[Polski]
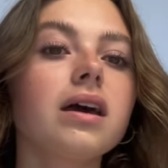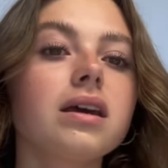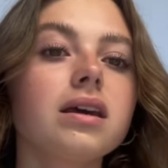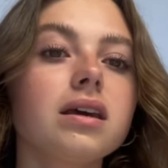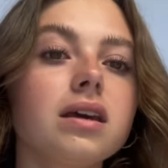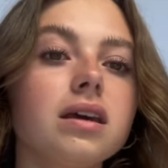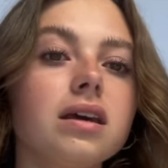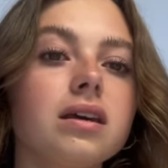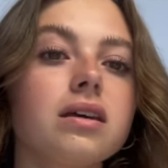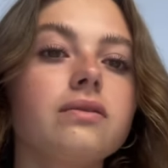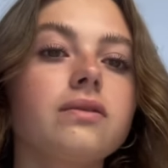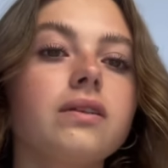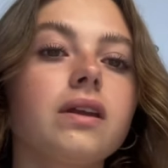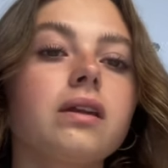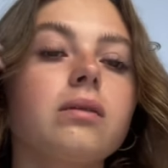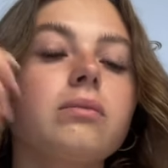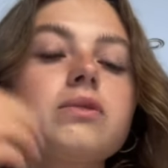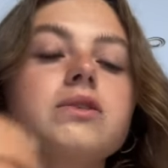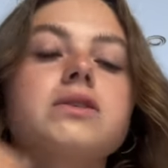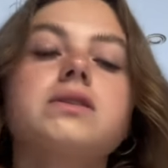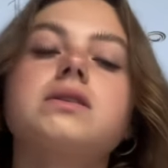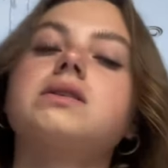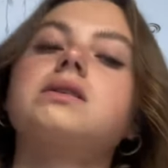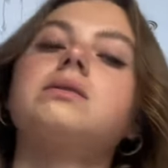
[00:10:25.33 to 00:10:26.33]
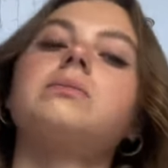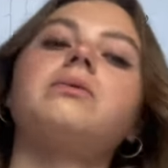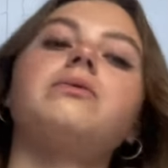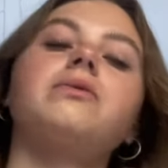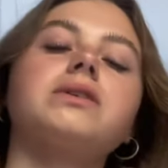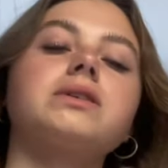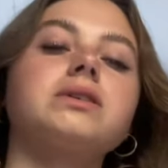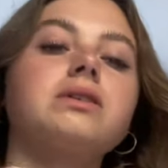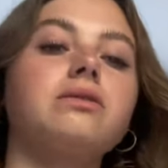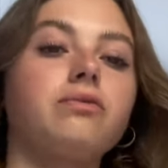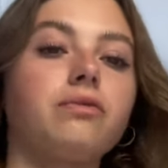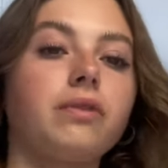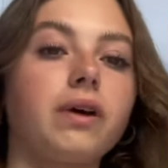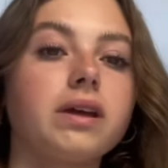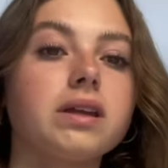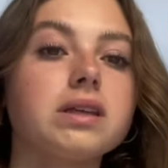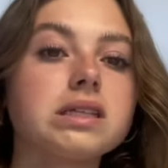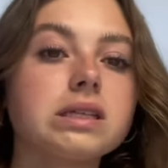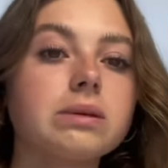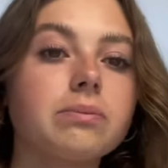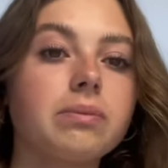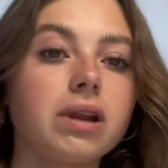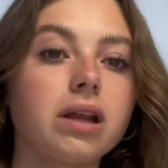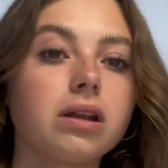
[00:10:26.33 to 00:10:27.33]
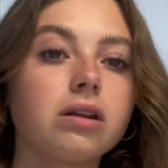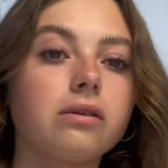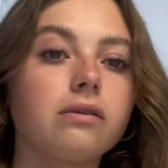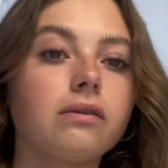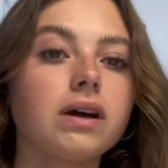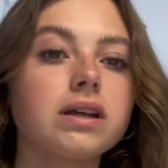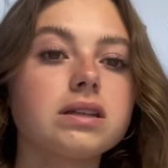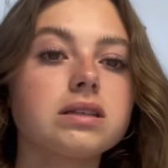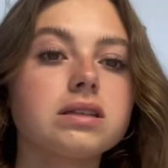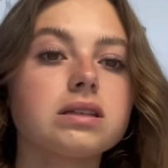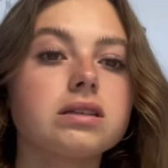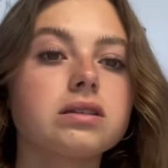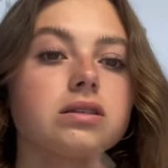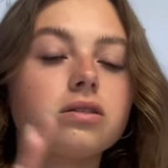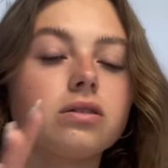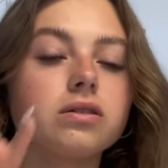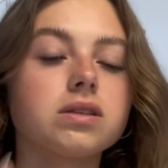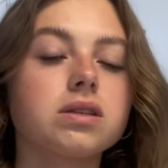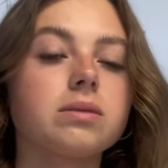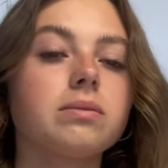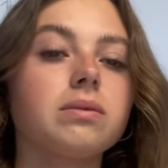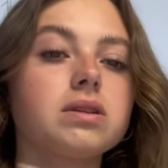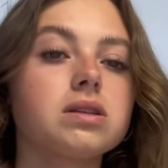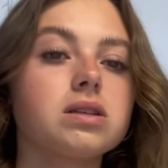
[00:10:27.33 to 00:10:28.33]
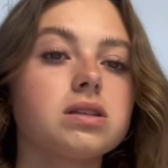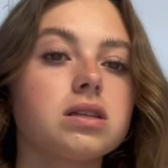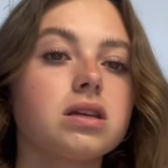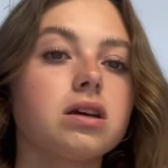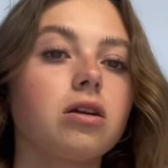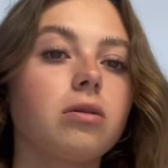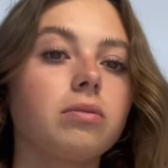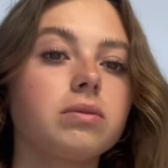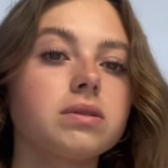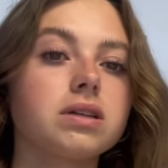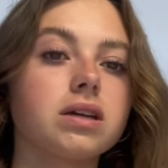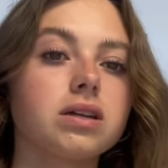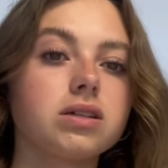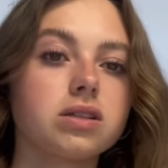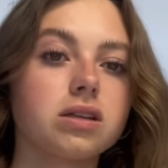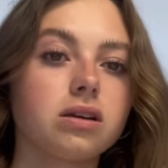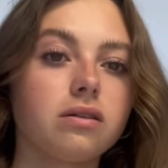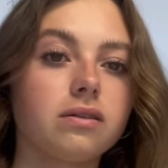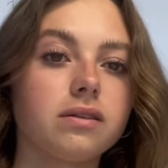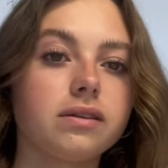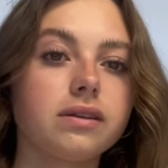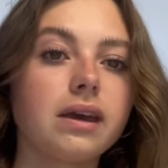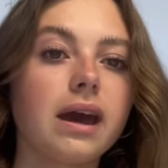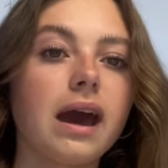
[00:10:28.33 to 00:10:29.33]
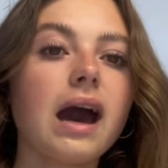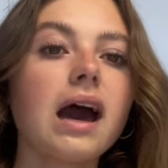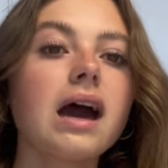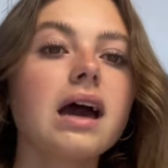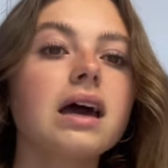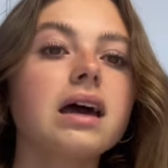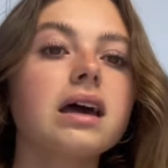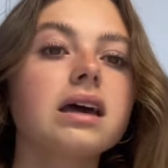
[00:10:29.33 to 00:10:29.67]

i wtedy możecie sobie właśnie fajnie zaplanować to, co będziecie robić każdego dnia.